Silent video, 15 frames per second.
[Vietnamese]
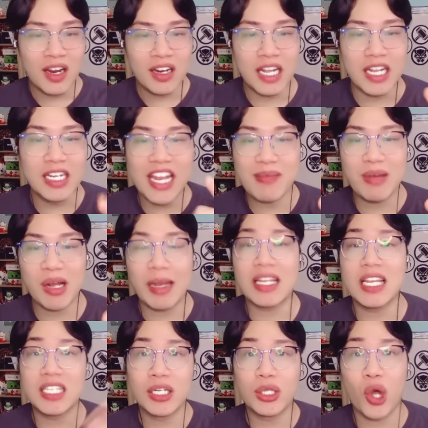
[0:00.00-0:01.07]
thì khi mà các bạn
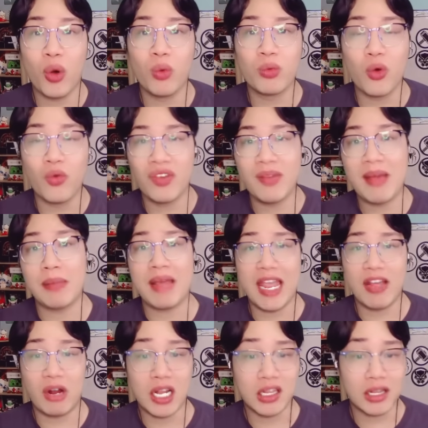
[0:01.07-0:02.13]
chơi sinh tồn cùng với bạn bè
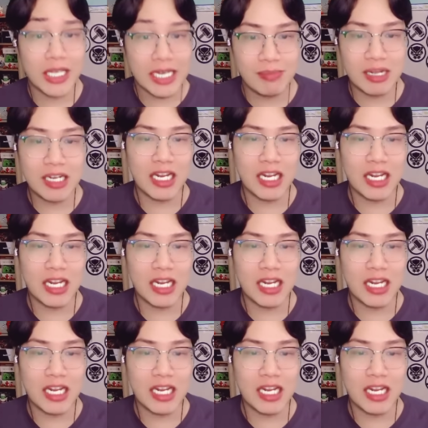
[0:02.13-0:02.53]
hoặc là team á,